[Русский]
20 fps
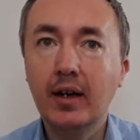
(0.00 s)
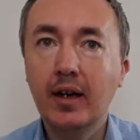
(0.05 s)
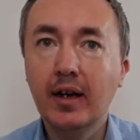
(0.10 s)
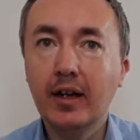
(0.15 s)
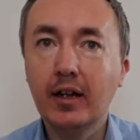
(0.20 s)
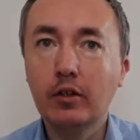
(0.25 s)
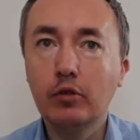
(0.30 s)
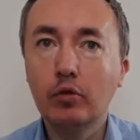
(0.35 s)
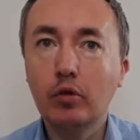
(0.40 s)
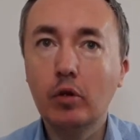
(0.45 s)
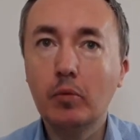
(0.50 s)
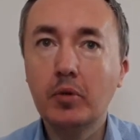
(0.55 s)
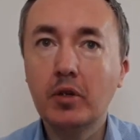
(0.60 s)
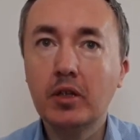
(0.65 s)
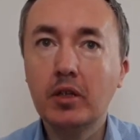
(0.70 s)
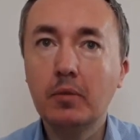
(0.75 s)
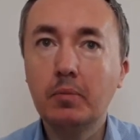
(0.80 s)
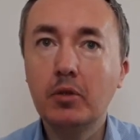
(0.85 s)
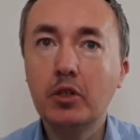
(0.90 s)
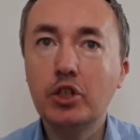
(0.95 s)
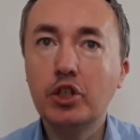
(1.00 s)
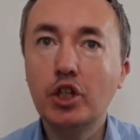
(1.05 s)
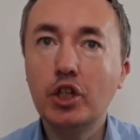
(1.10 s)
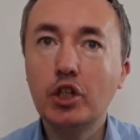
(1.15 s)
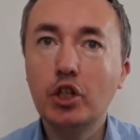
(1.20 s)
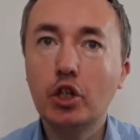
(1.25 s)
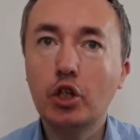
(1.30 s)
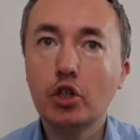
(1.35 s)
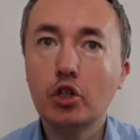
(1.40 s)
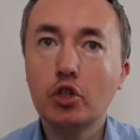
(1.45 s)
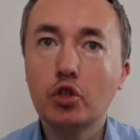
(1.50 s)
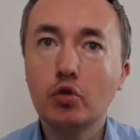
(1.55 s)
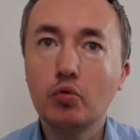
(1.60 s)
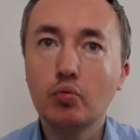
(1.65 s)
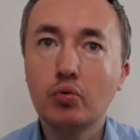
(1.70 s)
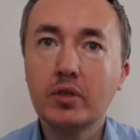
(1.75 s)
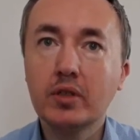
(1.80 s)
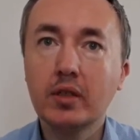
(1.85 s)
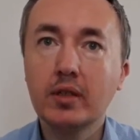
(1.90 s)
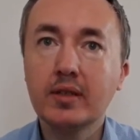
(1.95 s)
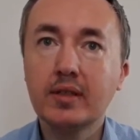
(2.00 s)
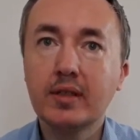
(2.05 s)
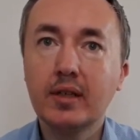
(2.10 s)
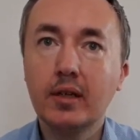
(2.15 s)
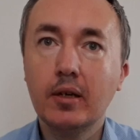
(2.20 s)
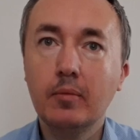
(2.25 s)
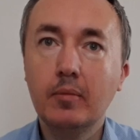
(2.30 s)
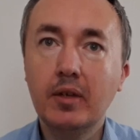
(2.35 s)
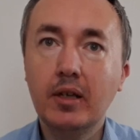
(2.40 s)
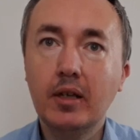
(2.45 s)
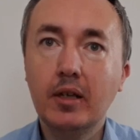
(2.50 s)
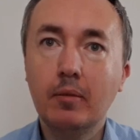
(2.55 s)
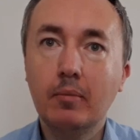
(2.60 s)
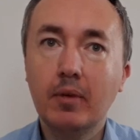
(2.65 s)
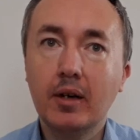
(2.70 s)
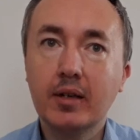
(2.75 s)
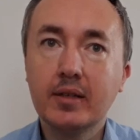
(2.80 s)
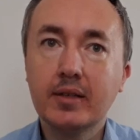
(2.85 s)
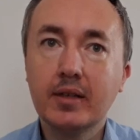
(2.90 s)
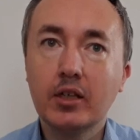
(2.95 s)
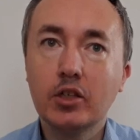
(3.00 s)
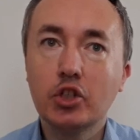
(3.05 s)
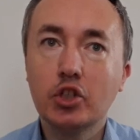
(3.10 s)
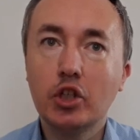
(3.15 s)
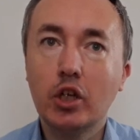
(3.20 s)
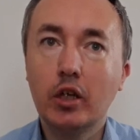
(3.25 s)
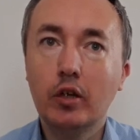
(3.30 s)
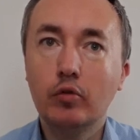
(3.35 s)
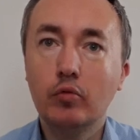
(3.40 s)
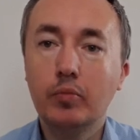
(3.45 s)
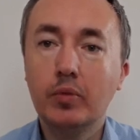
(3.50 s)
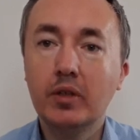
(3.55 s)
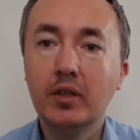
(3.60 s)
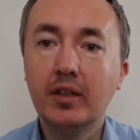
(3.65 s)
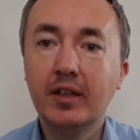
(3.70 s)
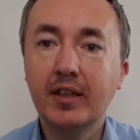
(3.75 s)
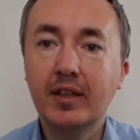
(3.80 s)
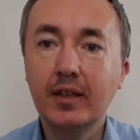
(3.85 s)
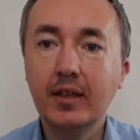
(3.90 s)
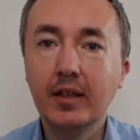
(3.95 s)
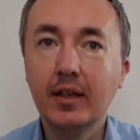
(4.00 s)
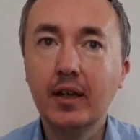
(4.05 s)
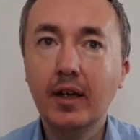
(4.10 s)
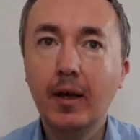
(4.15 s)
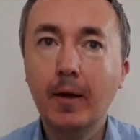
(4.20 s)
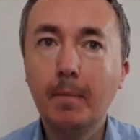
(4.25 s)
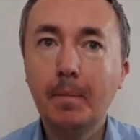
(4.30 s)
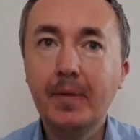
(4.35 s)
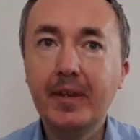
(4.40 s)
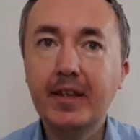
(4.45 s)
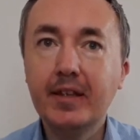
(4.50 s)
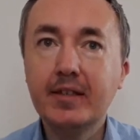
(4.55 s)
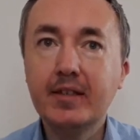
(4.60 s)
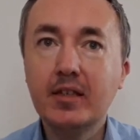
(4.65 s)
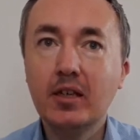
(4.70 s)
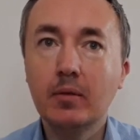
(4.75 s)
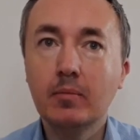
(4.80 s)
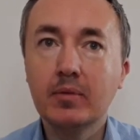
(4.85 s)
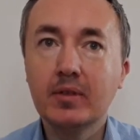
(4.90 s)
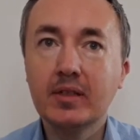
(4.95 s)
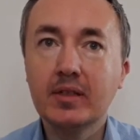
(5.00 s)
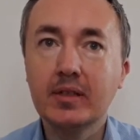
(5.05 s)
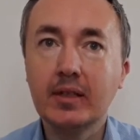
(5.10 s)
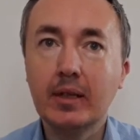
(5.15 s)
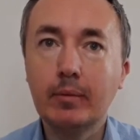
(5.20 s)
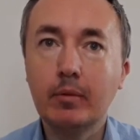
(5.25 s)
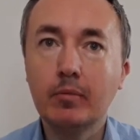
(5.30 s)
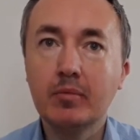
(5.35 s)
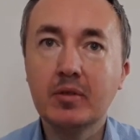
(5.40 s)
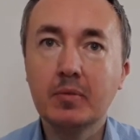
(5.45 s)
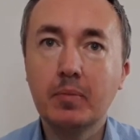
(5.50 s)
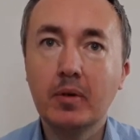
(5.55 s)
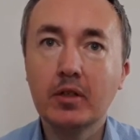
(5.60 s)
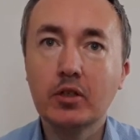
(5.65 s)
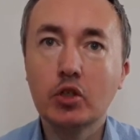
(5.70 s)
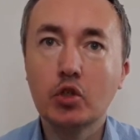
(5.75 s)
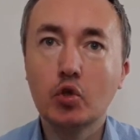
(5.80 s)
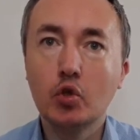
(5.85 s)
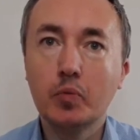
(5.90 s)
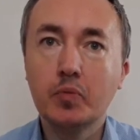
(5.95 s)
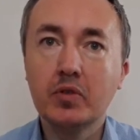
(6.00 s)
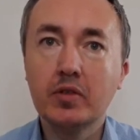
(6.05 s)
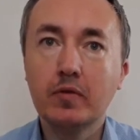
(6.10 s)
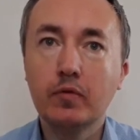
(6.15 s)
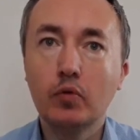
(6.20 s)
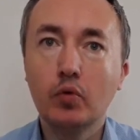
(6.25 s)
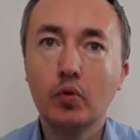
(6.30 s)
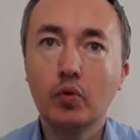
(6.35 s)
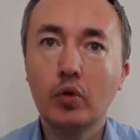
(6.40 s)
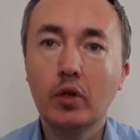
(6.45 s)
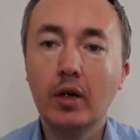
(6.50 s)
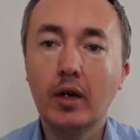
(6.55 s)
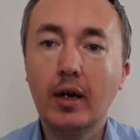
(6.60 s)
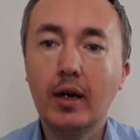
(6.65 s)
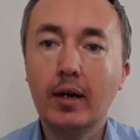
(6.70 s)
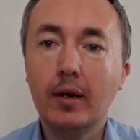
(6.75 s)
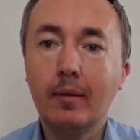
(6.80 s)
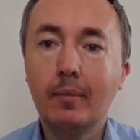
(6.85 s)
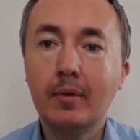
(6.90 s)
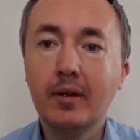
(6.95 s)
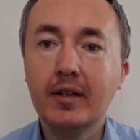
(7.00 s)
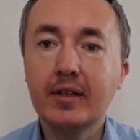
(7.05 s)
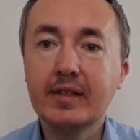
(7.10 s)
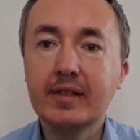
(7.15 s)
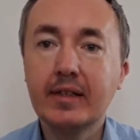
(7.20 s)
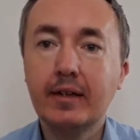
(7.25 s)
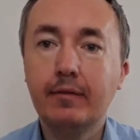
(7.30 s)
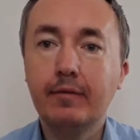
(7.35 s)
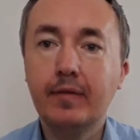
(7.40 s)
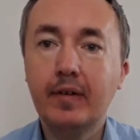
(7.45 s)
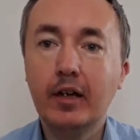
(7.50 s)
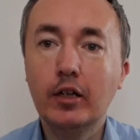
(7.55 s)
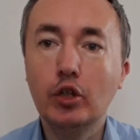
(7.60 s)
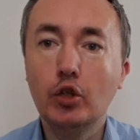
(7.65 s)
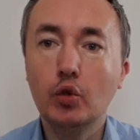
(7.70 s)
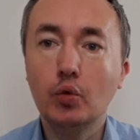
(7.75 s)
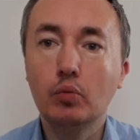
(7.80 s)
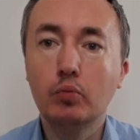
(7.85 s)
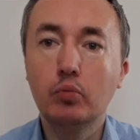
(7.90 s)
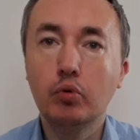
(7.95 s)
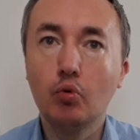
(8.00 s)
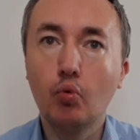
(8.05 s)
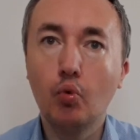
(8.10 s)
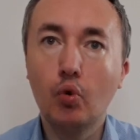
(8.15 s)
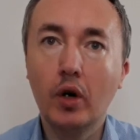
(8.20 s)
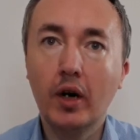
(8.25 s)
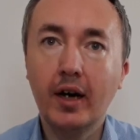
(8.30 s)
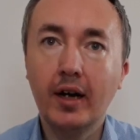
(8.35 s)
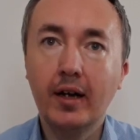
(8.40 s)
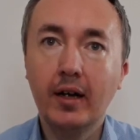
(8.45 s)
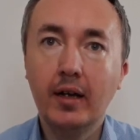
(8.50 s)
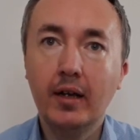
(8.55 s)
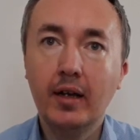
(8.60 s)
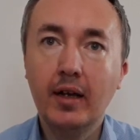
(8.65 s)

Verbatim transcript: которые при кипячении сусла с хмелем осаждают белки и тем самым способствуют образованию бруха.